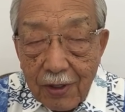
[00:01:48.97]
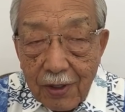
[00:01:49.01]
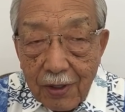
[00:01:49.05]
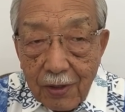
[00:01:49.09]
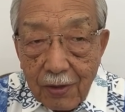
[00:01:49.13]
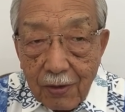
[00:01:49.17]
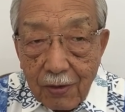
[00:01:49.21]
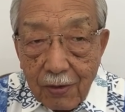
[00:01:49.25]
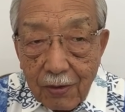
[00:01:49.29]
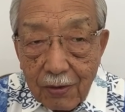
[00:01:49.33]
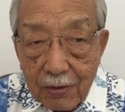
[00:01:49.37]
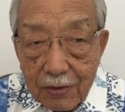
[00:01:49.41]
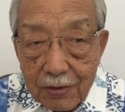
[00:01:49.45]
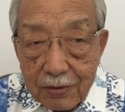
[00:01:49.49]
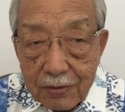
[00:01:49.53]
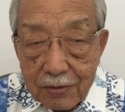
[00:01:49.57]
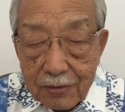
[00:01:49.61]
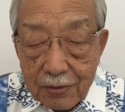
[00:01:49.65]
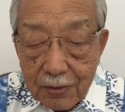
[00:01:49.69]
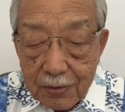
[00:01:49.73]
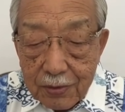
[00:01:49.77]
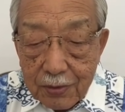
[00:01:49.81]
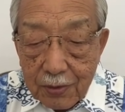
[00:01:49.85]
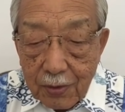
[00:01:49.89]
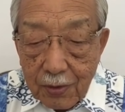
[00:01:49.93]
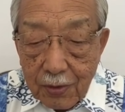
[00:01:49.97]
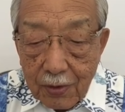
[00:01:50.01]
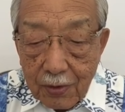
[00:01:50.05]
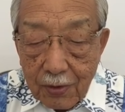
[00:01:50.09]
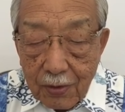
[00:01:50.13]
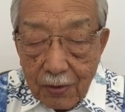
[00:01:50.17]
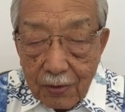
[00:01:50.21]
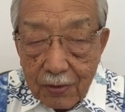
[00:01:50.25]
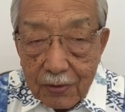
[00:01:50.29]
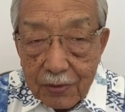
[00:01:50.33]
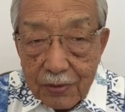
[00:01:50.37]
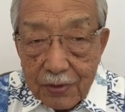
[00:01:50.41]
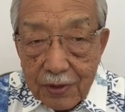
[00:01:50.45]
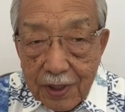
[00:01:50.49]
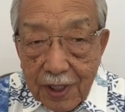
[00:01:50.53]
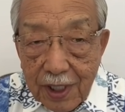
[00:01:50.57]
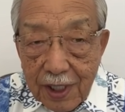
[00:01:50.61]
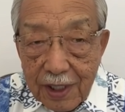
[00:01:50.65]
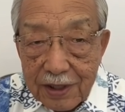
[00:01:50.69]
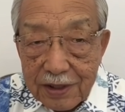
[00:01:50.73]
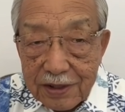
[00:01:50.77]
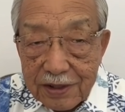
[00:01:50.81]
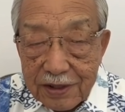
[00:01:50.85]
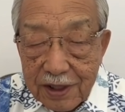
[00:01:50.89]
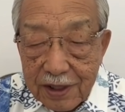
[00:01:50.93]
いうことを繰り
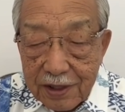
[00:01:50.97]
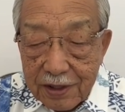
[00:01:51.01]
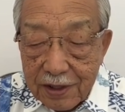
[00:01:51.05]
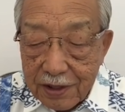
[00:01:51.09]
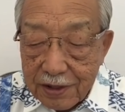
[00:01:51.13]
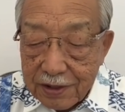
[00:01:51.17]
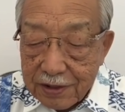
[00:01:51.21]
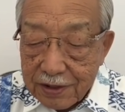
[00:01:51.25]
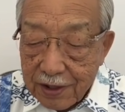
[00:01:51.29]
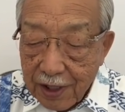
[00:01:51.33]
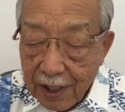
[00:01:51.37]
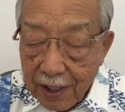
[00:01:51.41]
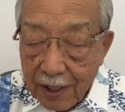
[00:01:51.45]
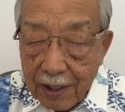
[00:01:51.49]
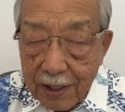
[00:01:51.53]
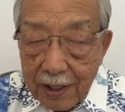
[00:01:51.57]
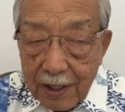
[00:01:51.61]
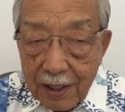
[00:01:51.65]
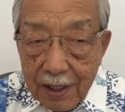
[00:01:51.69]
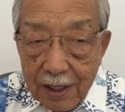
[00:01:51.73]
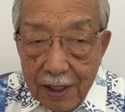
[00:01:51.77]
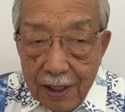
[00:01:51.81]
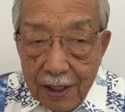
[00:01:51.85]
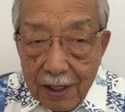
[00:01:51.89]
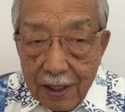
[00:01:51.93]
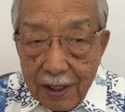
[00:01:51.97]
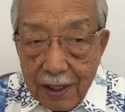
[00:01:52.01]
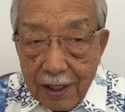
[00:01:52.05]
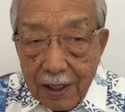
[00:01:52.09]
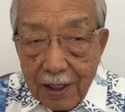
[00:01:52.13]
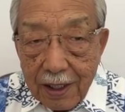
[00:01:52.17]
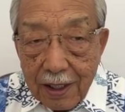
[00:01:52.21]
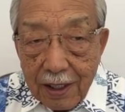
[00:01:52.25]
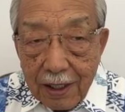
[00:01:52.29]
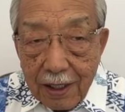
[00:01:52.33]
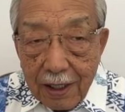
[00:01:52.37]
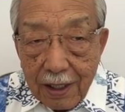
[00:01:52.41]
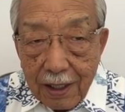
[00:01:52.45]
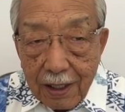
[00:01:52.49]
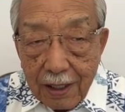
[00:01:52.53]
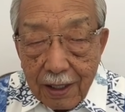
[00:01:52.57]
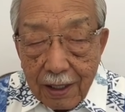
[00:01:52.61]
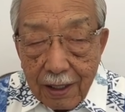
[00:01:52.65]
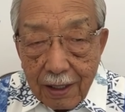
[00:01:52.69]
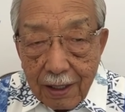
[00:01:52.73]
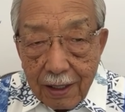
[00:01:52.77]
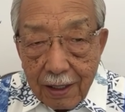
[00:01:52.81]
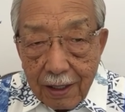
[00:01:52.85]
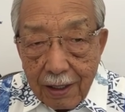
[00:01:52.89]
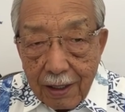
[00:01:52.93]
返してですね、
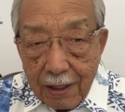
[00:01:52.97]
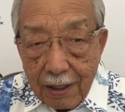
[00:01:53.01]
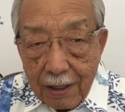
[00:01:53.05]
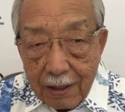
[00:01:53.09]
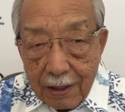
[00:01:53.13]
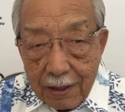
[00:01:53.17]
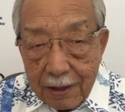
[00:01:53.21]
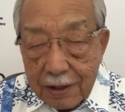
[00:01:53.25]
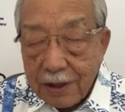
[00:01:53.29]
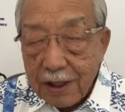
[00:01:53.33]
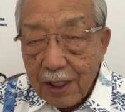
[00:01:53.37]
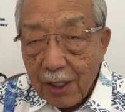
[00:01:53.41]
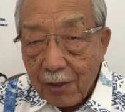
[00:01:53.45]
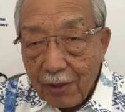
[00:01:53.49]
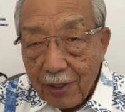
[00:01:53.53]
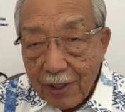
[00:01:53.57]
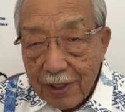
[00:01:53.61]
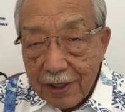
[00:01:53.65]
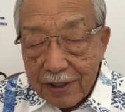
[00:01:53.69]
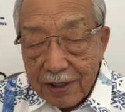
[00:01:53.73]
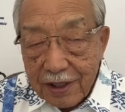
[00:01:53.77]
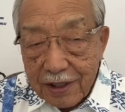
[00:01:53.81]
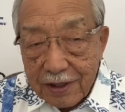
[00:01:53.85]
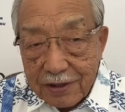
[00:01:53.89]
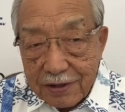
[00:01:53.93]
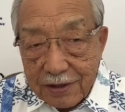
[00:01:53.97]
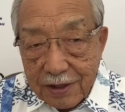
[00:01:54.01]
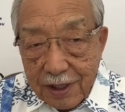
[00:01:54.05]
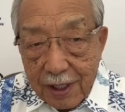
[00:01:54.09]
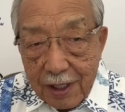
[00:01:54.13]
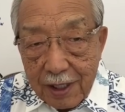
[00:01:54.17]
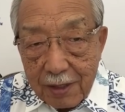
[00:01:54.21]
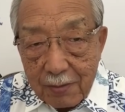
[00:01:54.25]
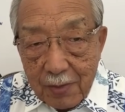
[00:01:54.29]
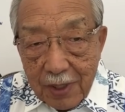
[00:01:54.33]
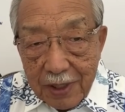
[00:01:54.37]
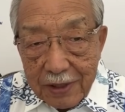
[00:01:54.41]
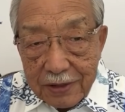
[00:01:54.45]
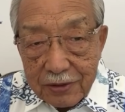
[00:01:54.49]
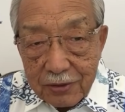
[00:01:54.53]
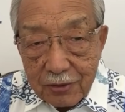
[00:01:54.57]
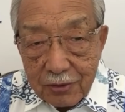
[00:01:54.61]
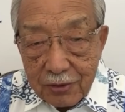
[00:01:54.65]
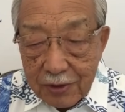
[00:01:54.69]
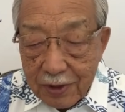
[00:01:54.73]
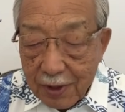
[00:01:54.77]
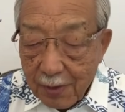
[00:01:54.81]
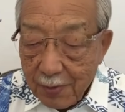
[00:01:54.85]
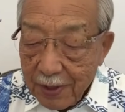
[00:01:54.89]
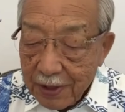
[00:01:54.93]
えー、来たわけですね。まあその
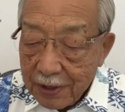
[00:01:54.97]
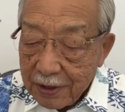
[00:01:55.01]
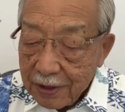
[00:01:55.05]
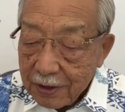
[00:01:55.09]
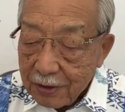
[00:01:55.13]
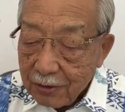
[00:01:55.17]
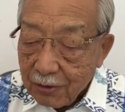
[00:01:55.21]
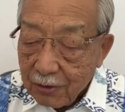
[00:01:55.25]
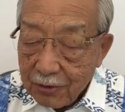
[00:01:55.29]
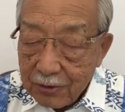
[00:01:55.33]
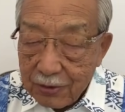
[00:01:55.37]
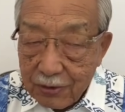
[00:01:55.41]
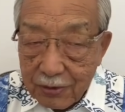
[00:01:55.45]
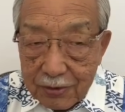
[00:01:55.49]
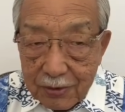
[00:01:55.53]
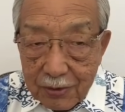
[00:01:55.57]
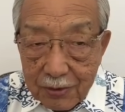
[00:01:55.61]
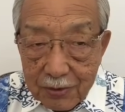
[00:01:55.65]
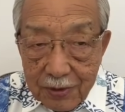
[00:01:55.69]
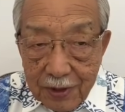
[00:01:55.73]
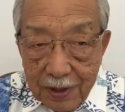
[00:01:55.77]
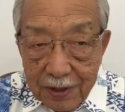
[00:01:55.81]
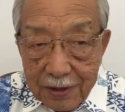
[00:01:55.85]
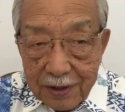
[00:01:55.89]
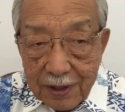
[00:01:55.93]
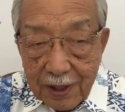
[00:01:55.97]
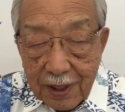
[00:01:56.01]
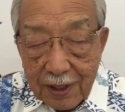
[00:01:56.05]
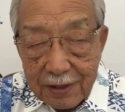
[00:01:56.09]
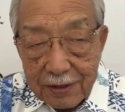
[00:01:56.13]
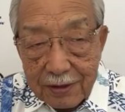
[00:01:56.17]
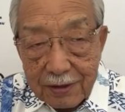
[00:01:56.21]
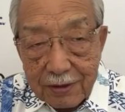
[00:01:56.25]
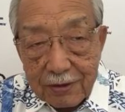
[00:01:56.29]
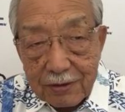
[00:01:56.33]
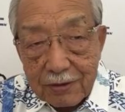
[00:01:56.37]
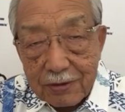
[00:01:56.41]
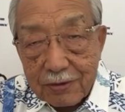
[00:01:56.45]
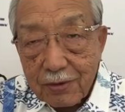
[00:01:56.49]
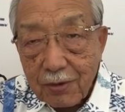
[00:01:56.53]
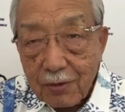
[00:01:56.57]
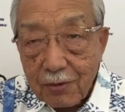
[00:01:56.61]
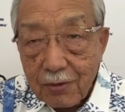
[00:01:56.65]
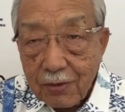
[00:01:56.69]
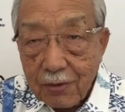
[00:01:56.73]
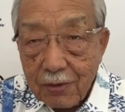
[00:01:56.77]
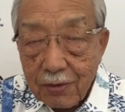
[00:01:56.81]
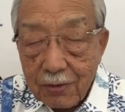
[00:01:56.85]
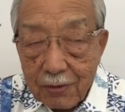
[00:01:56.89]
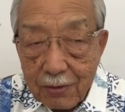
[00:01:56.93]
ためにどういうことになったかっていうと
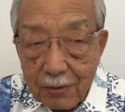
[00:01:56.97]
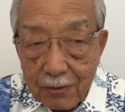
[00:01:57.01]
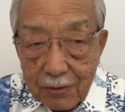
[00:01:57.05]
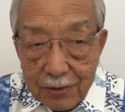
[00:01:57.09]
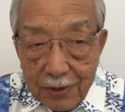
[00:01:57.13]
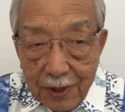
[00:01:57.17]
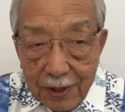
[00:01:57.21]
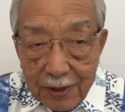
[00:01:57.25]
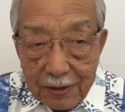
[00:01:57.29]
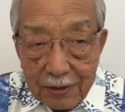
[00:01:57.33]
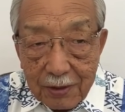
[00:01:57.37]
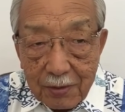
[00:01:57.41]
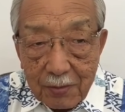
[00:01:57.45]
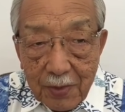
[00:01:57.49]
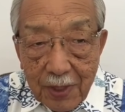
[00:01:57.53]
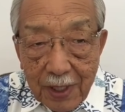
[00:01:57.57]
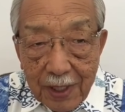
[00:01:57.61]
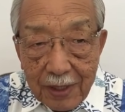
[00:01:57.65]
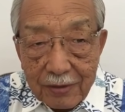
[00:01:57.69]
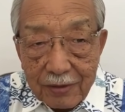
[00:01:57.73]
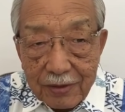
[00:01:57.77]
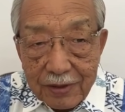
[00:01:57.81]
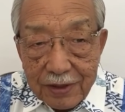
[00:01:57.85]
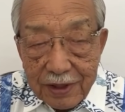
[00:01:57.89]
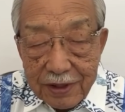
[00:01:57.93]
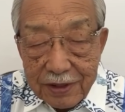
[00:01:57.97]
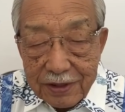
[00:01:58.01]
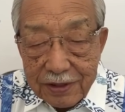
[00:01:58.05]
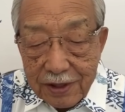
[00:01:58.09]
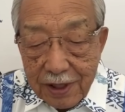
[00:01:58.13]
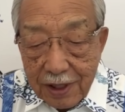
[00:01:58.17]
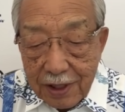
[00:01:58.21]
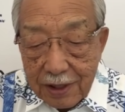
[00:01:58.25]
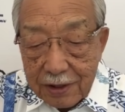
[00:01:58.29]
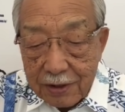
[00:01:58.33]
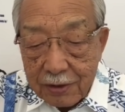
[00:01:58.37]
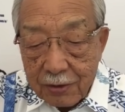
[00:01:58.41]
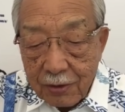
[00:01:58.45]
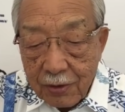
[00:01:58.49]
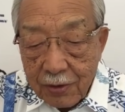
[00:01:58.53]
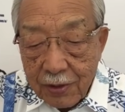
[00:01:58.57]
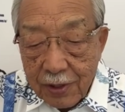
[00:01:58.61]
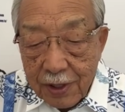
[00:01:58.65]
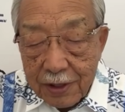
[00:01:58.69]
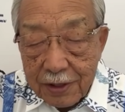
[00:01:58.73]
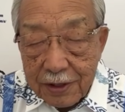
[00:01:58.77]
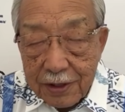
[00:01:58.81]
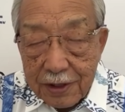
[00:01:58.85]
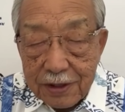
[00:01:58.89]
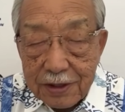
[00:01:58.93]
この恒大の場合はですね日本
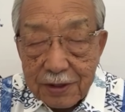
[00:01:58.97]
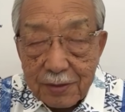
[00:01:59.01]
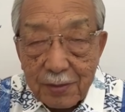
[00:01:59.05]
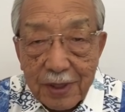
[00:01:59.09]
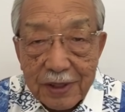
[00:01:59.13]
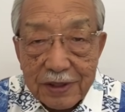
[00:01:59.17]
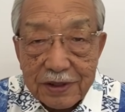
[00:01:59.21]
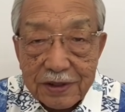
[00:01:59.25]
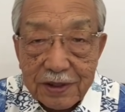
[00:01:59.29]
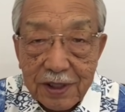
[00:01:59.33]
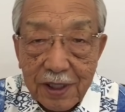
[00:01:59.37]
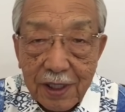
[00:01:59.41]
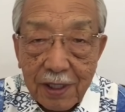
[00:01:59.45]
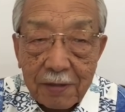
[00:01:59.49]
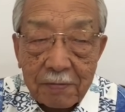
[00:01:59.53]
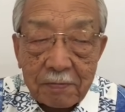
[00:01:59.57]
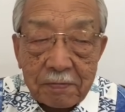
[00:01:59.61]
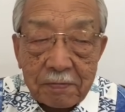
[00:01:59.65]
円にしまして、